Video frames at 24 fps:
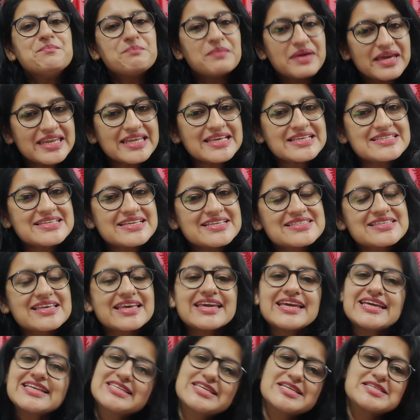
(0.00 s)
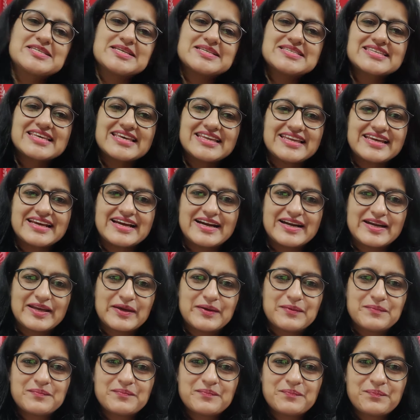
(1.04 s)
मेरे जैसे ही टीचर्स के
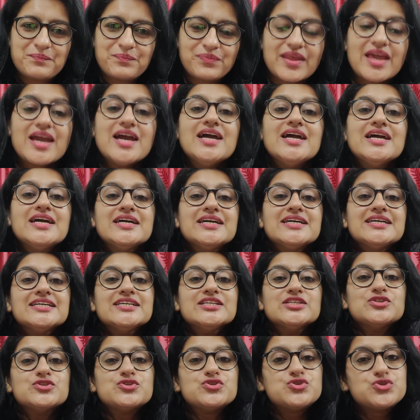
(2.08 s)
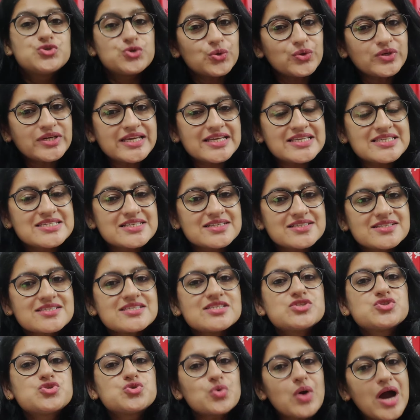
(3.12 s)
रिगार्डिंग जो
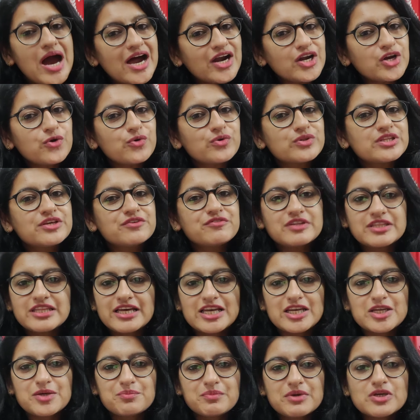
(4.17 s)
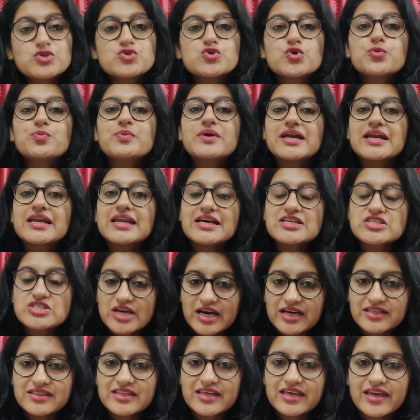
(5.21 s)
टीचर्स जोहान नवोदय विद्यालय में जॉब करना
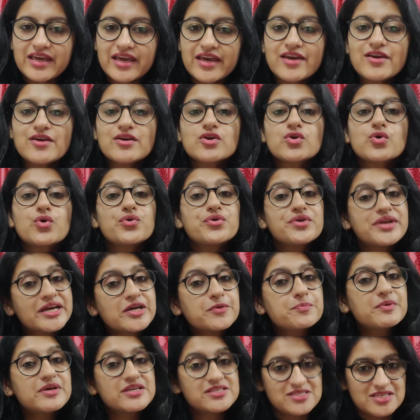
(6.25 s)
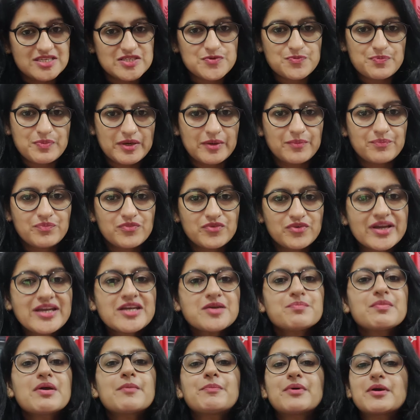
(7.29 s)
चाहते हैं कॉन्टेक्ट बेसिस पे
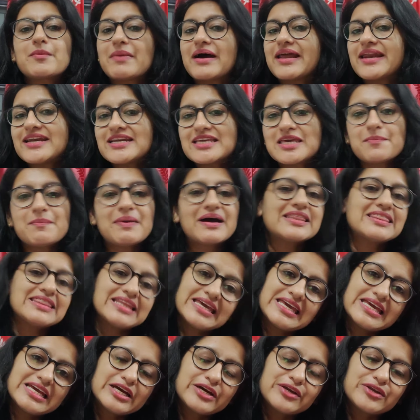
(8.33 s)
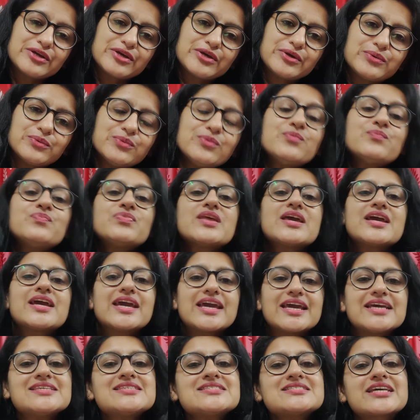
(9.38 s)
राइट मैं परमानेंट की बात नहीं कर रही हूँ
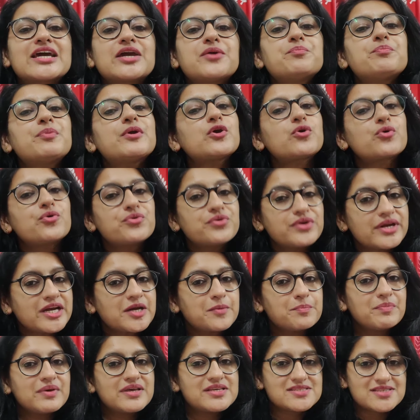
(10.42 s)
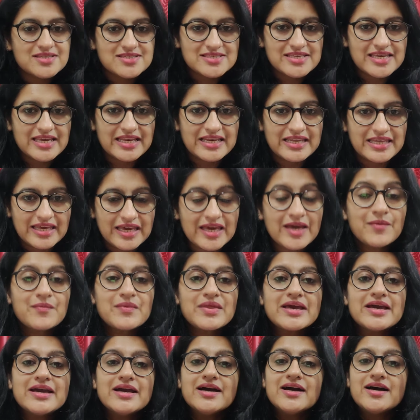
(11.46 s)
इस टाइम पे कॉन्टेक्ट बेसिस के लिए
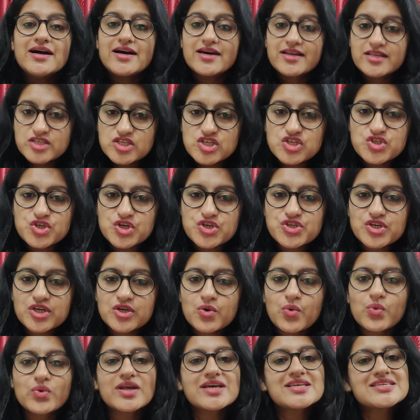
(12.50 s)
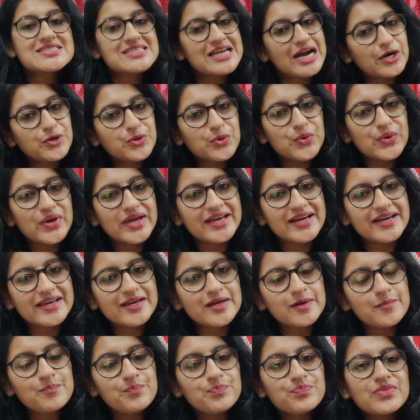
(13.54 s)
रजिस्ट्रेशन होना स्टार्ट हो गया
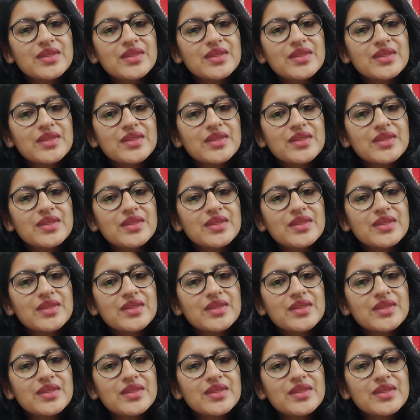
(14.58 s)
है